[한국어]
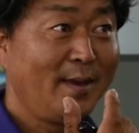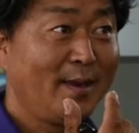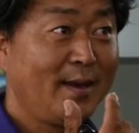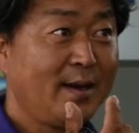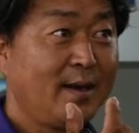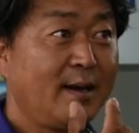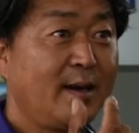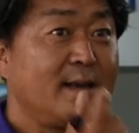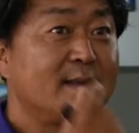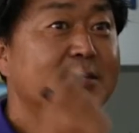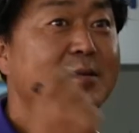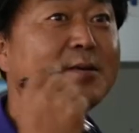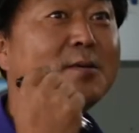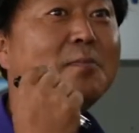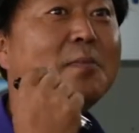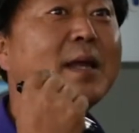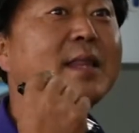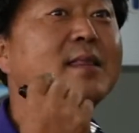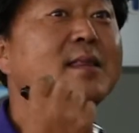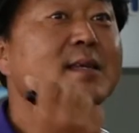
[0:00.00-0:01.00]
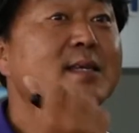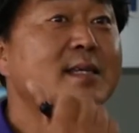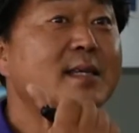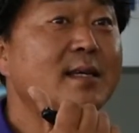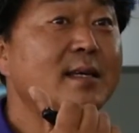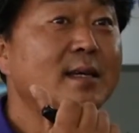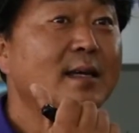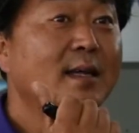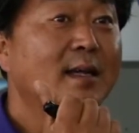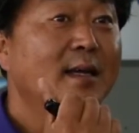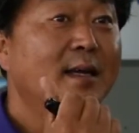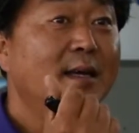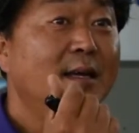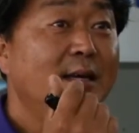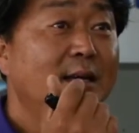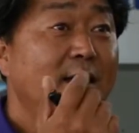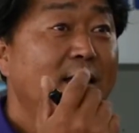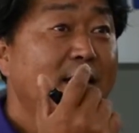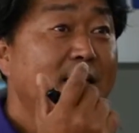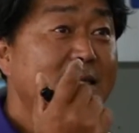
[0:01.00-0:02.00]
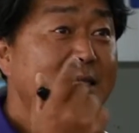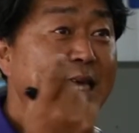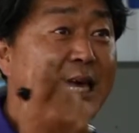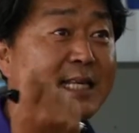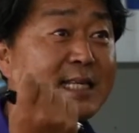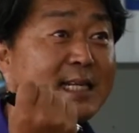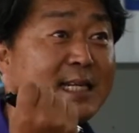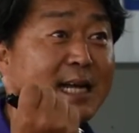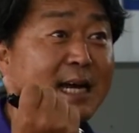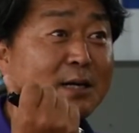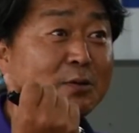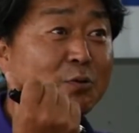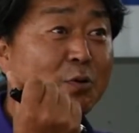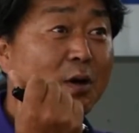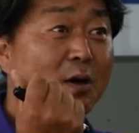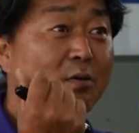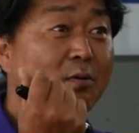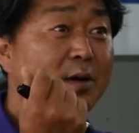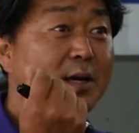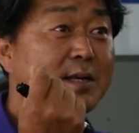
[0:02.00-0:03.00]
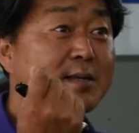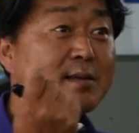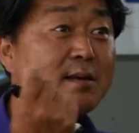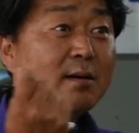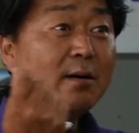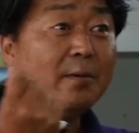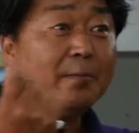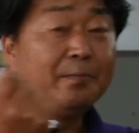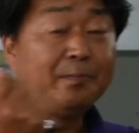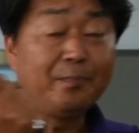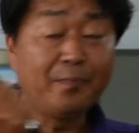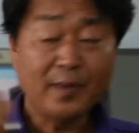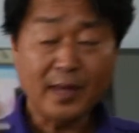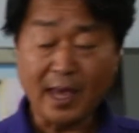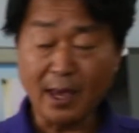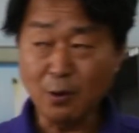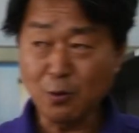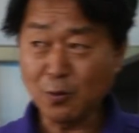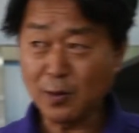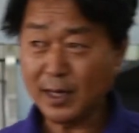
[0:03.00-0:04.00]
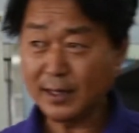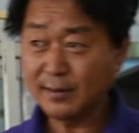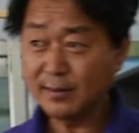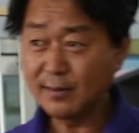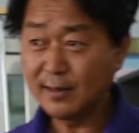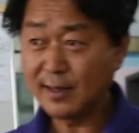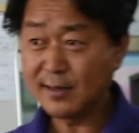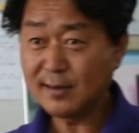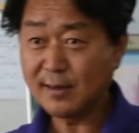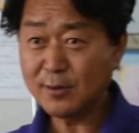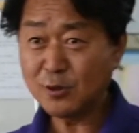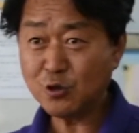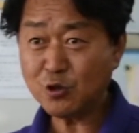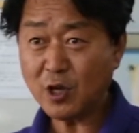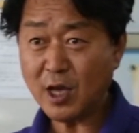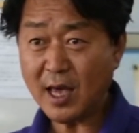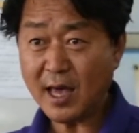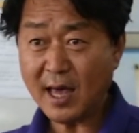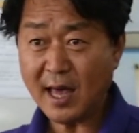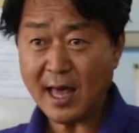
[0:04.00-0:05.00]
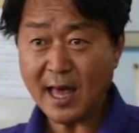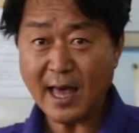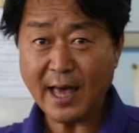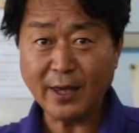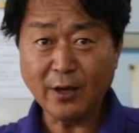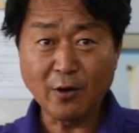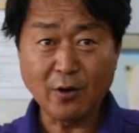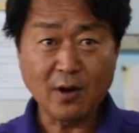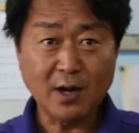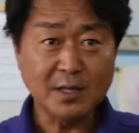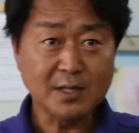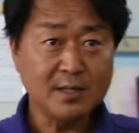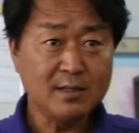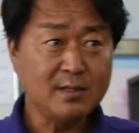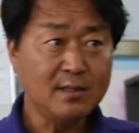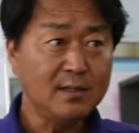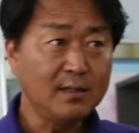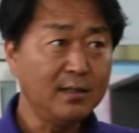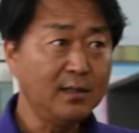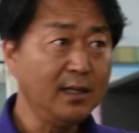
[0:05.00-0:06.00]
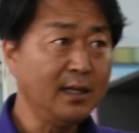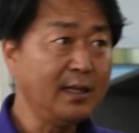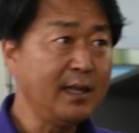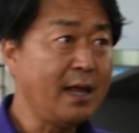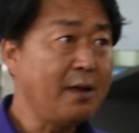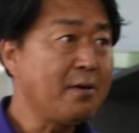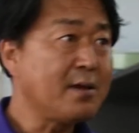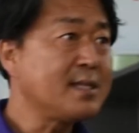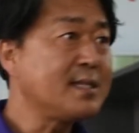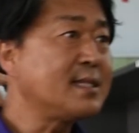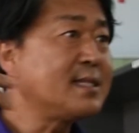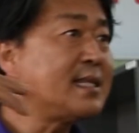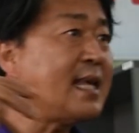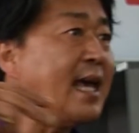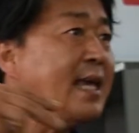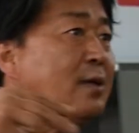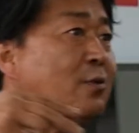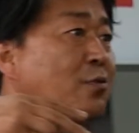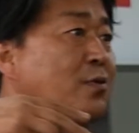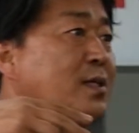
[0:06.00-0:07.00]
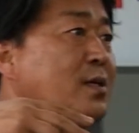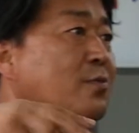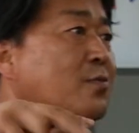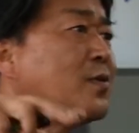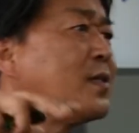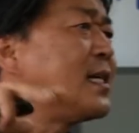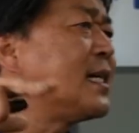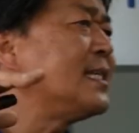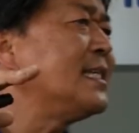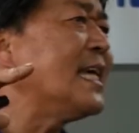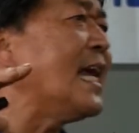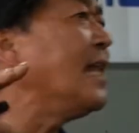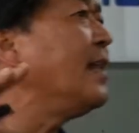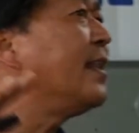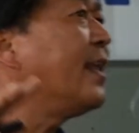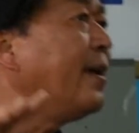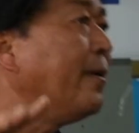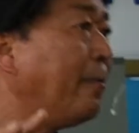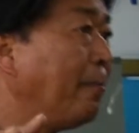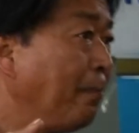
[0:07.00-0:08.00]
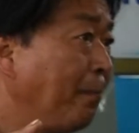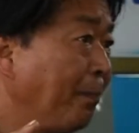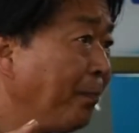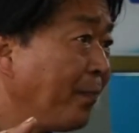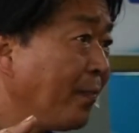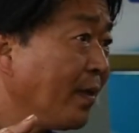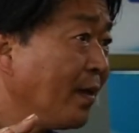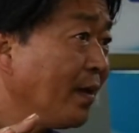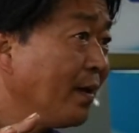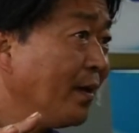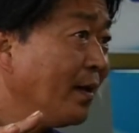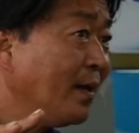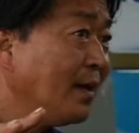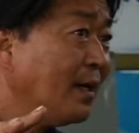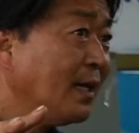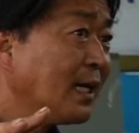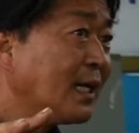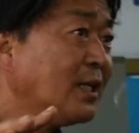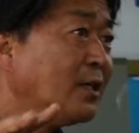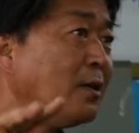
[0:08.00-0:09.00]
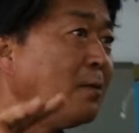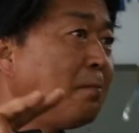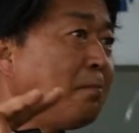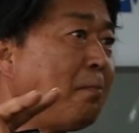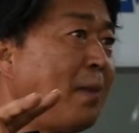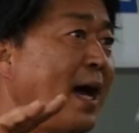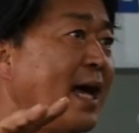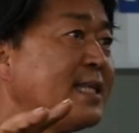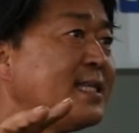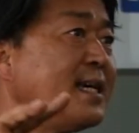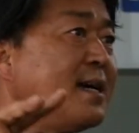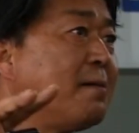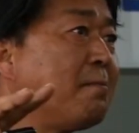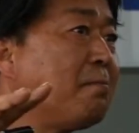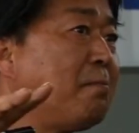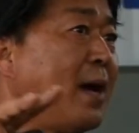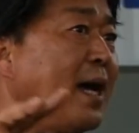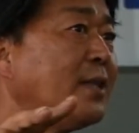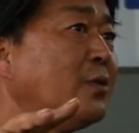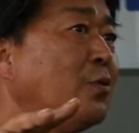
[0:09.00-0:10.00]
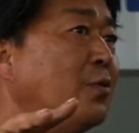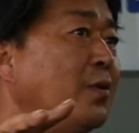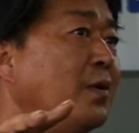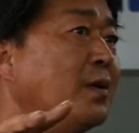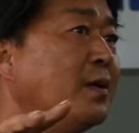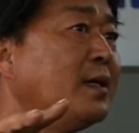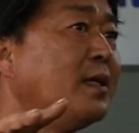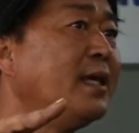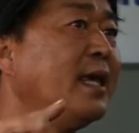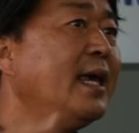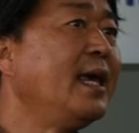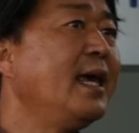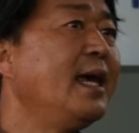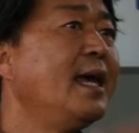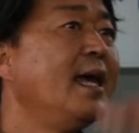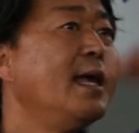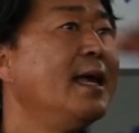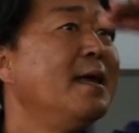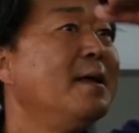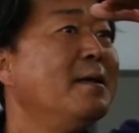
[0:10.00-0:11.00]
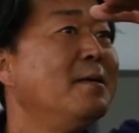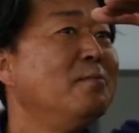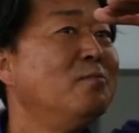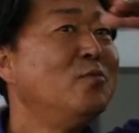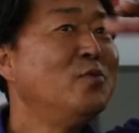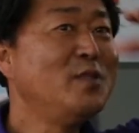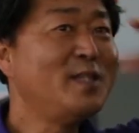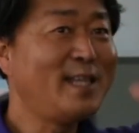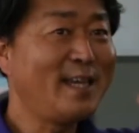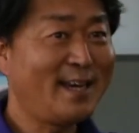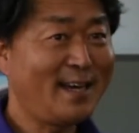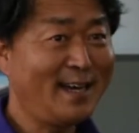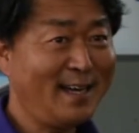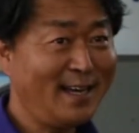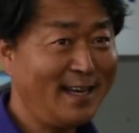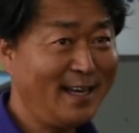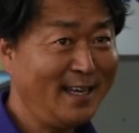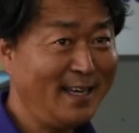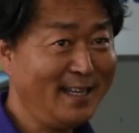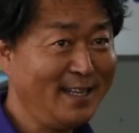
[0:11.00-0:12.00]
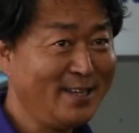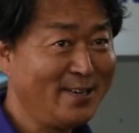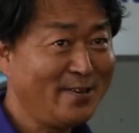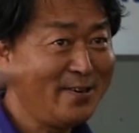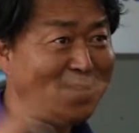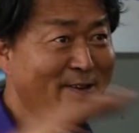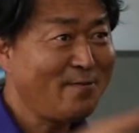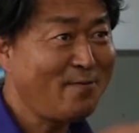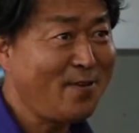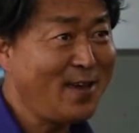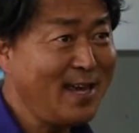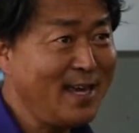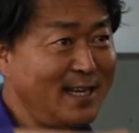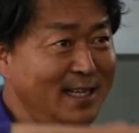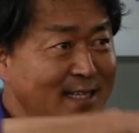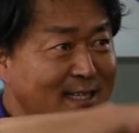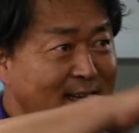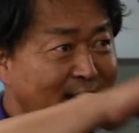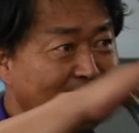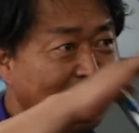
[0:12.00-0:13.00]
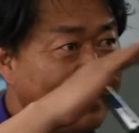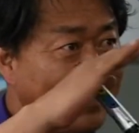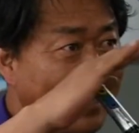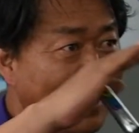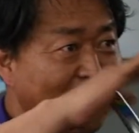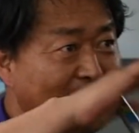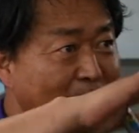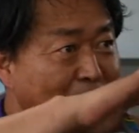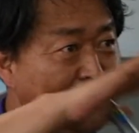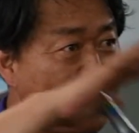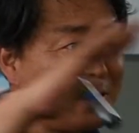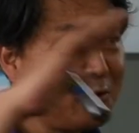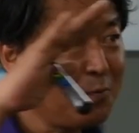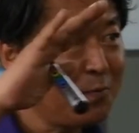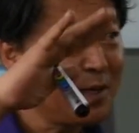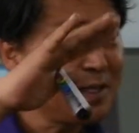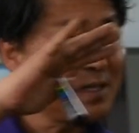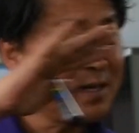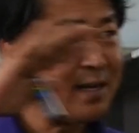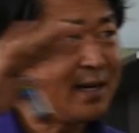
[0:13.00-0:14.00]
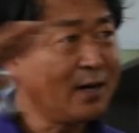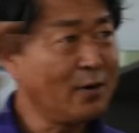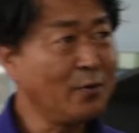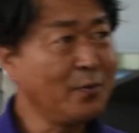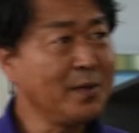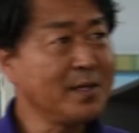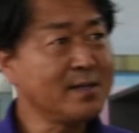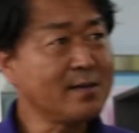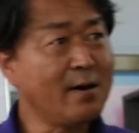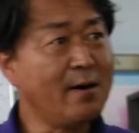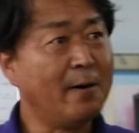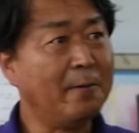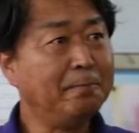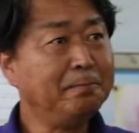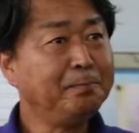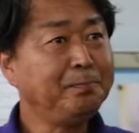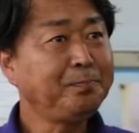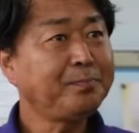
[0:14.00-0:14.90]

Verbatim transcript: 그래서 반드시 사질양토라고 해서 계곡 같은 데서 쫙 여러 가지 흙들이 내려와서 쌓인 곳은 가잘 돼요. 그건 파장 파동의 문제가 있는 거예요. 굉장히 다양한 파동 파장이 나오면서